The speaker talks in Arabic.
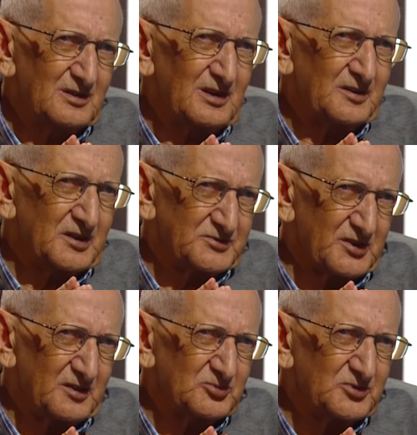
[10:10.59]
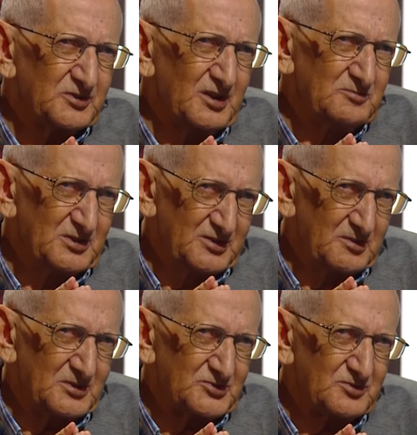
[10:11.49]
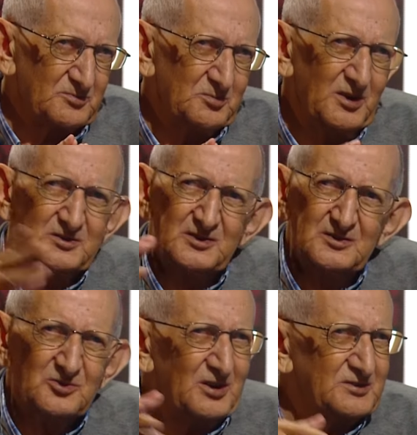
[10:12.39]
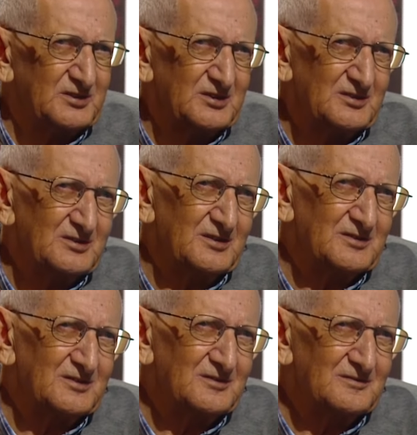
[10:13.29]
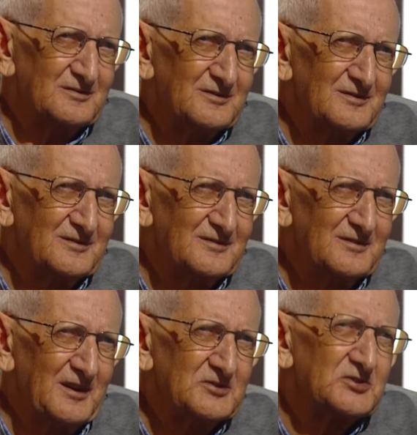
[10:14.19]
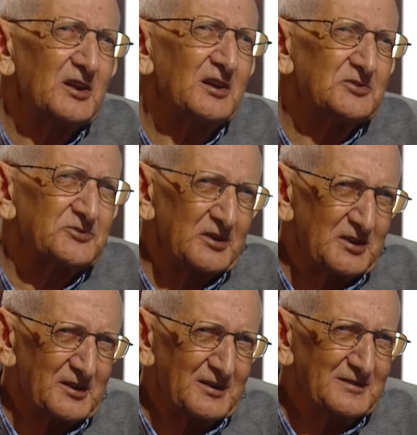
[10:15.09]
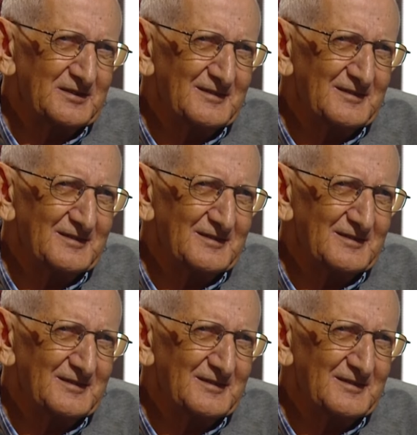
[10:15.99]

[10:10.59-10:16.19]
عناصر أبو النضال من دمشق بمعنى أنه حتى يعني يعني سلاح الطيران